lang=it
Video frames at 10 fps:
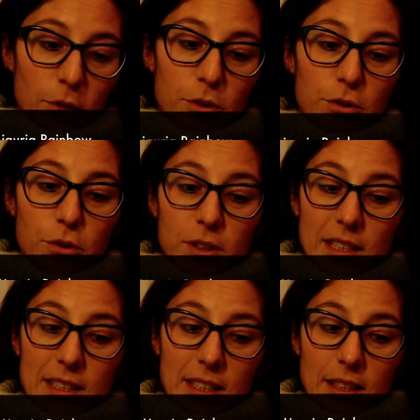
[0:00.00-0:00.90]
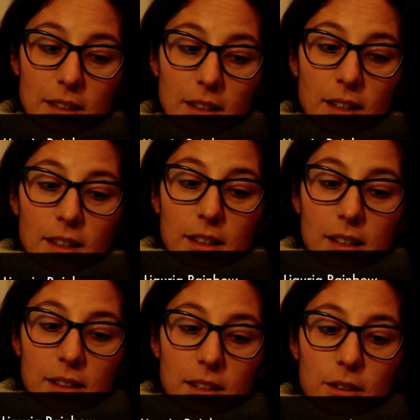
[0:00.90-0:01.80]
Questo cosa insegna?
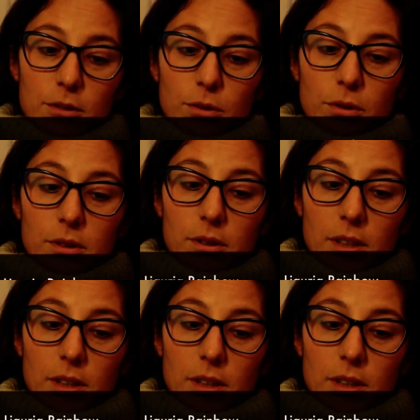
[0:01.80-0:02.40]
Che il diritto eh,